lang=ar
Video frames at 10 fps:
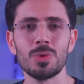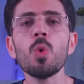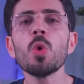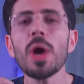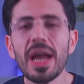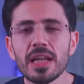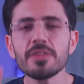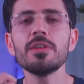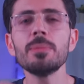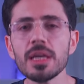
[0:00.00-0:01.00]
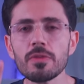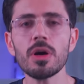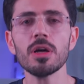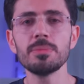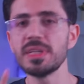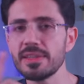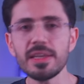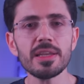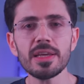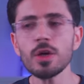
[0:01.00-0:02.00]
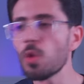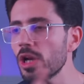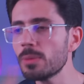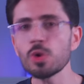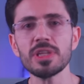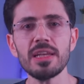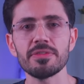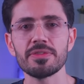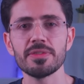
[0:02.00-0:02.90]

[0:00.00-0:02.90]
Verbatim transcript: و1% فقط من الدي ان ايه هو اللي مختلف